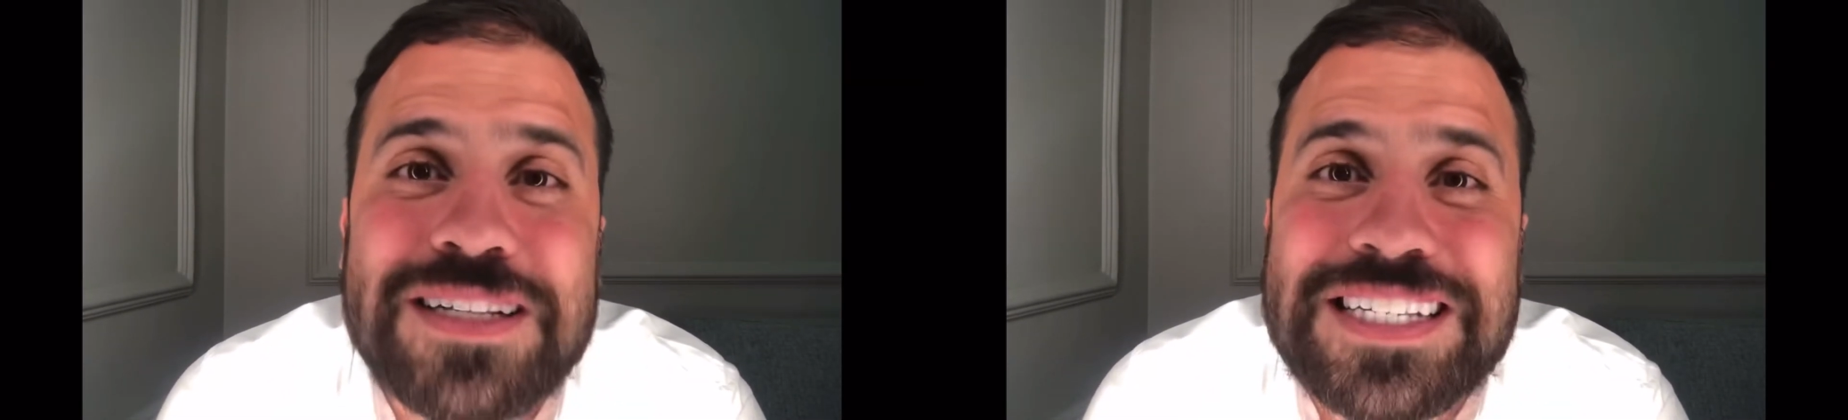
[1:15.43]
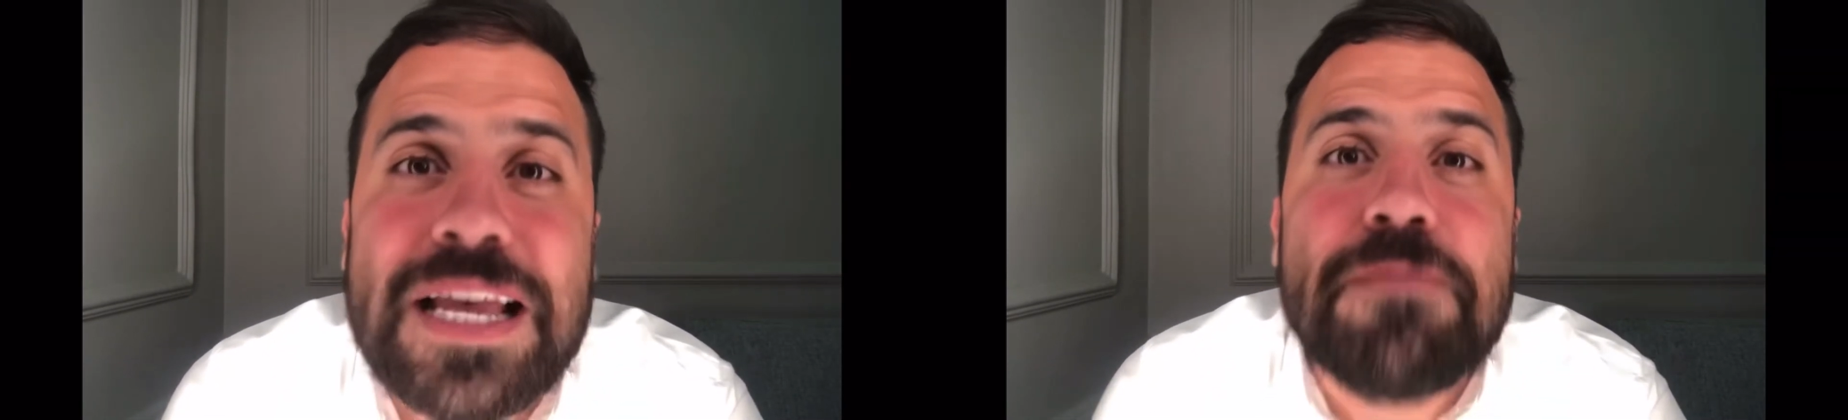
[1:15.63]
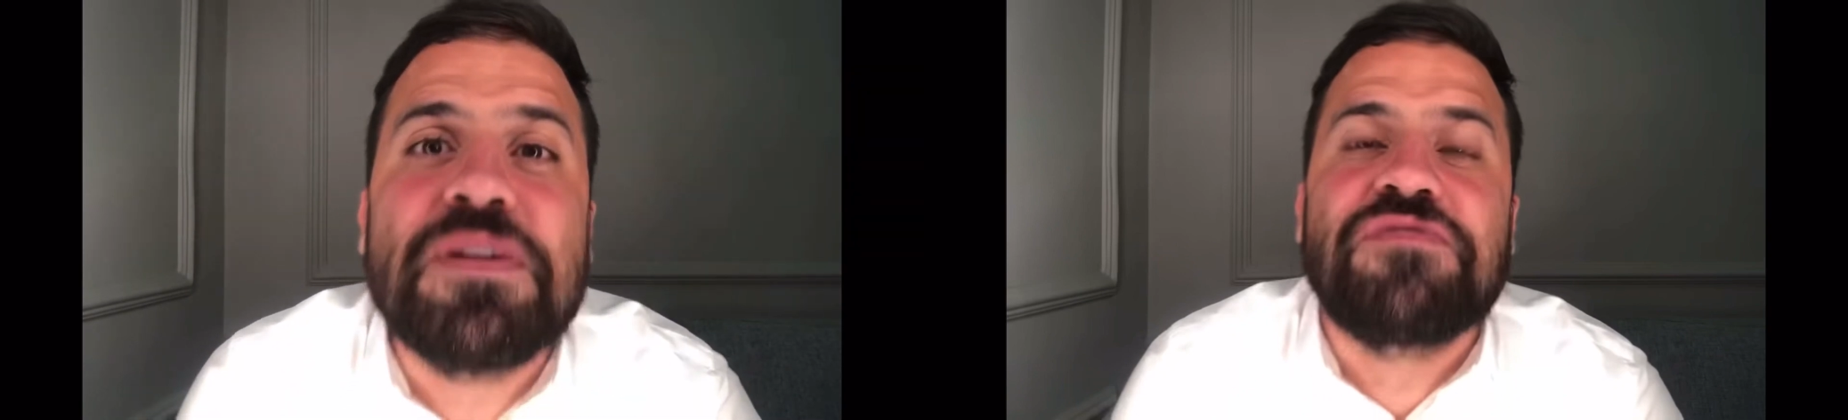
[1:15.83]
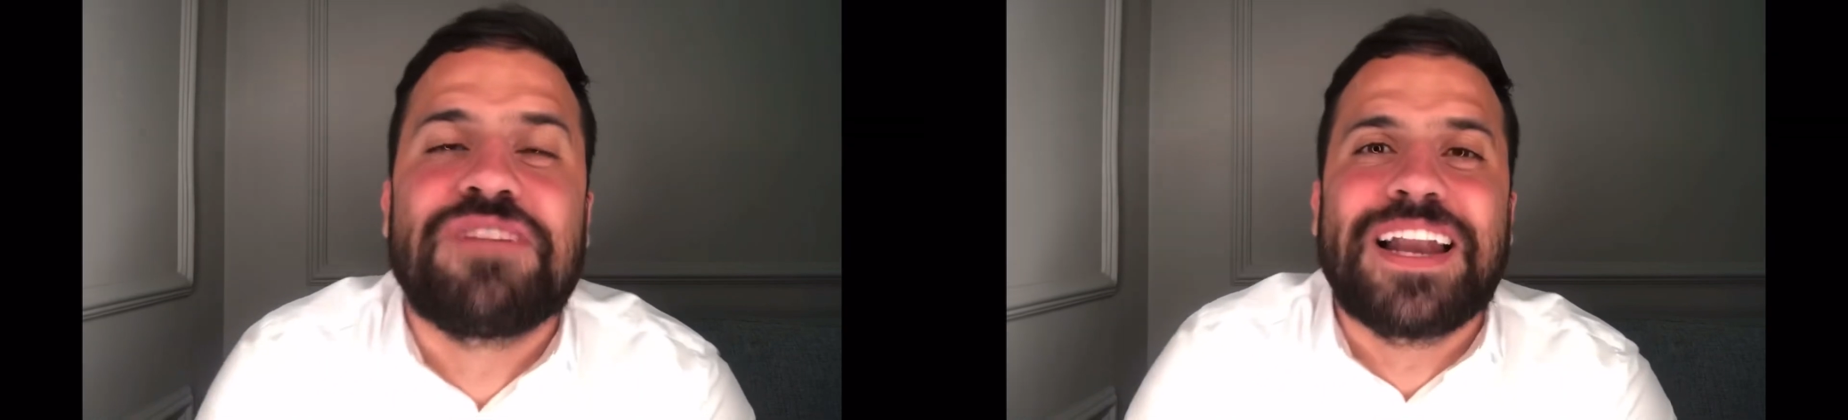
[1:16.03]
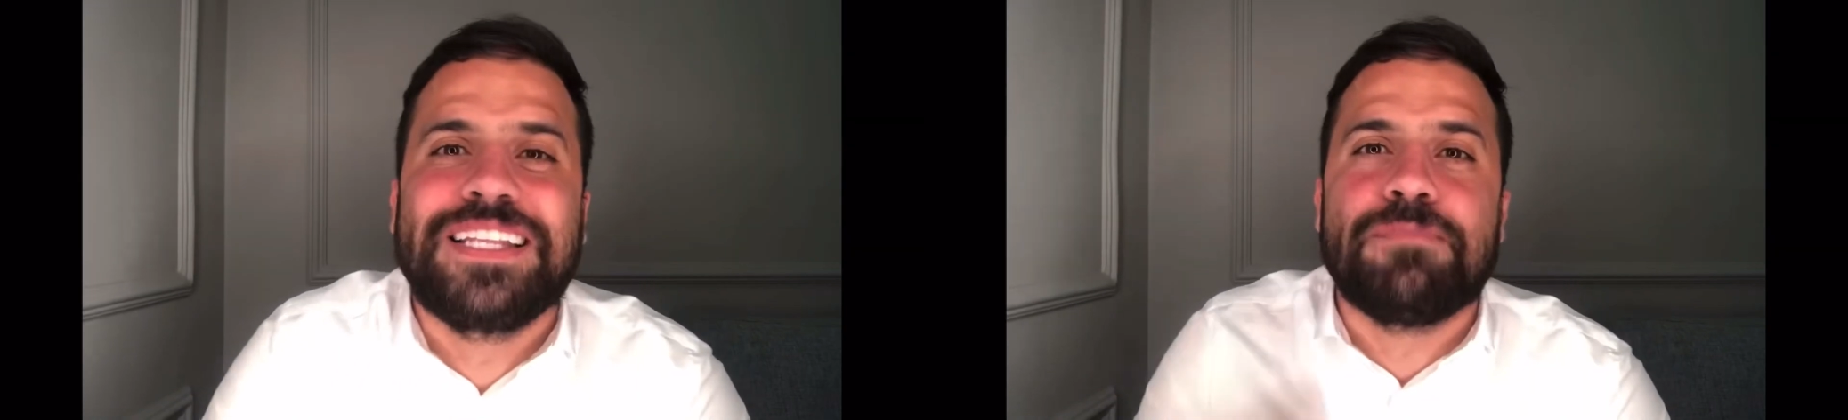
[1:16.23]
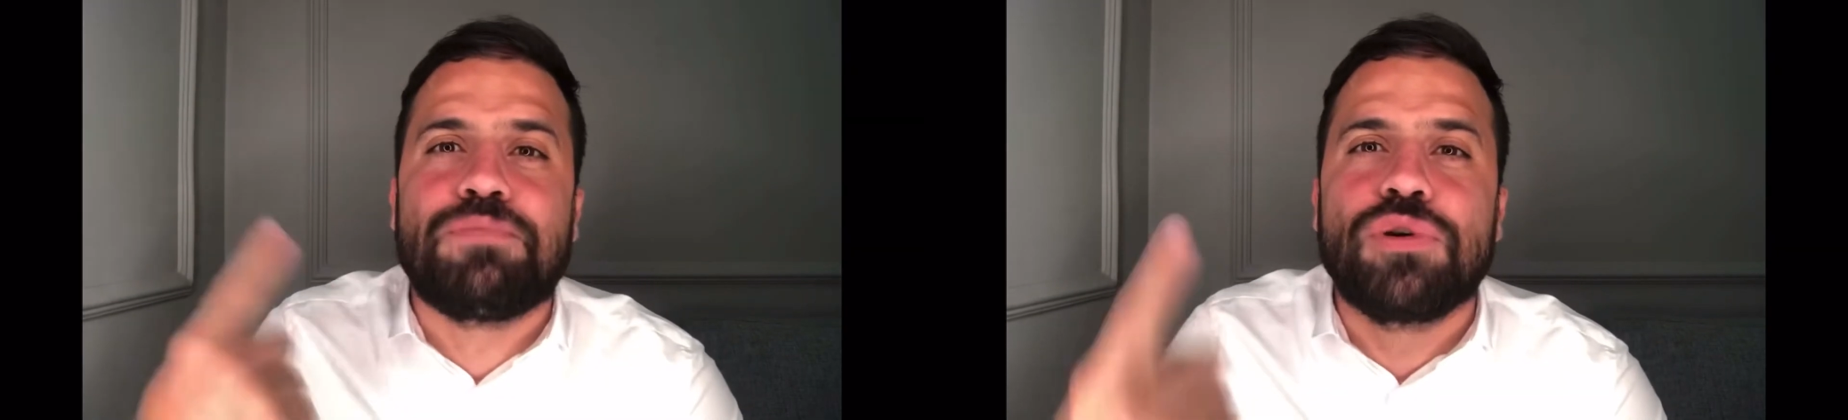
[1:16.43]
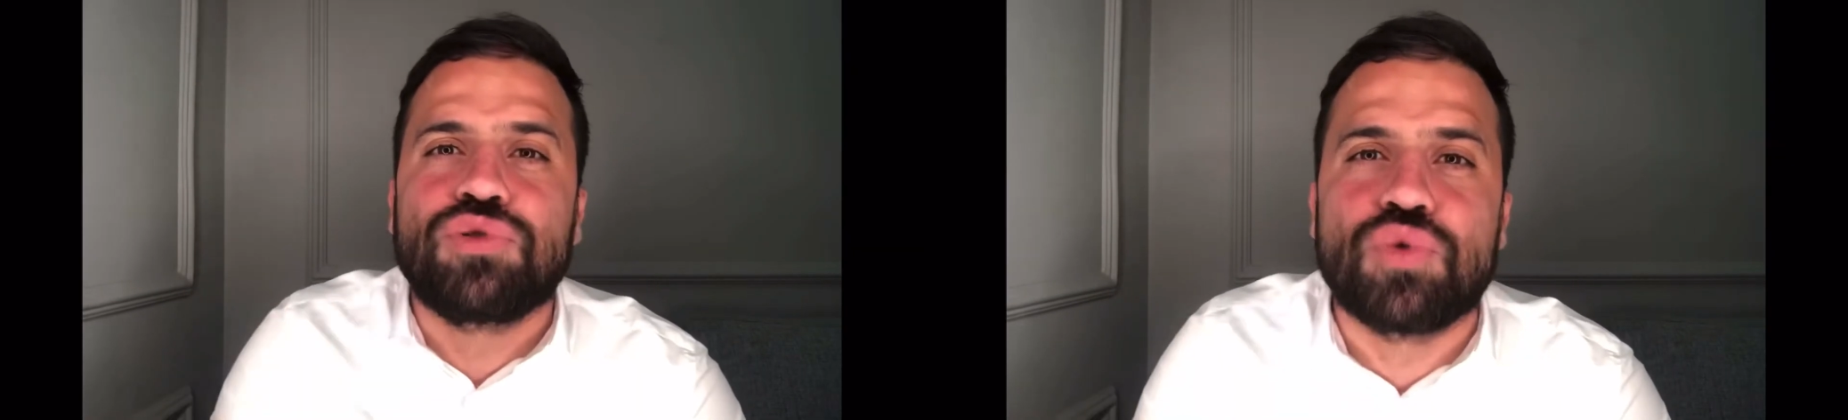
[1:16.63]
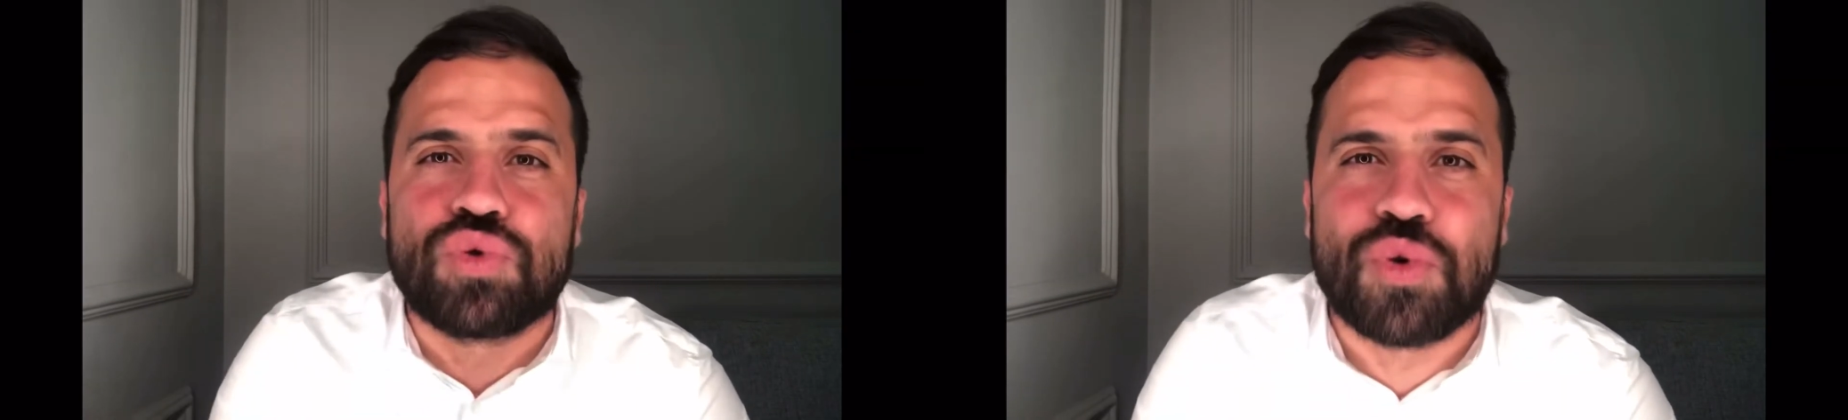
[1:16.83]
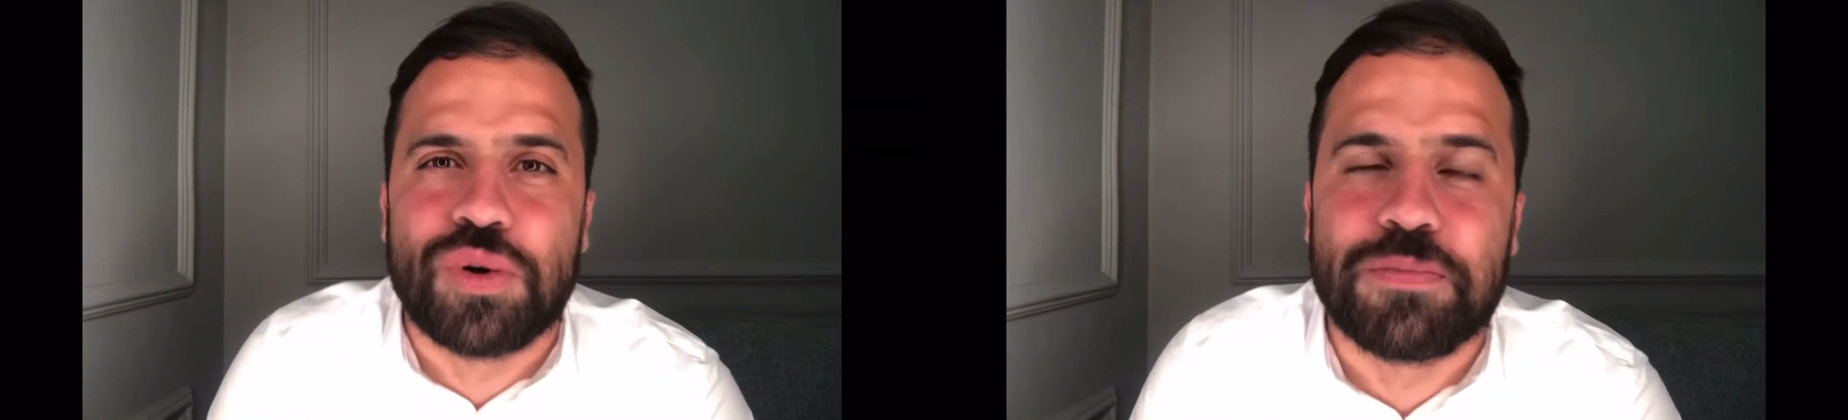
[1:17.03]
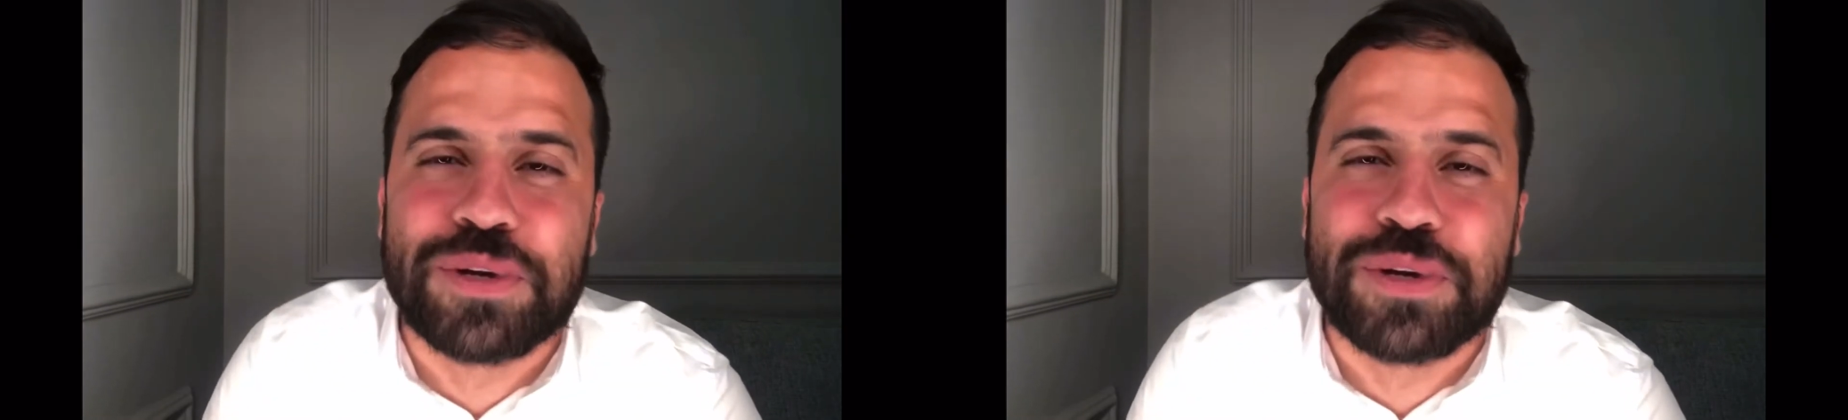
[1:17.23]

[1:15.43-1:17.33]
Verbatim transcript: Sempre fala depois do tolo,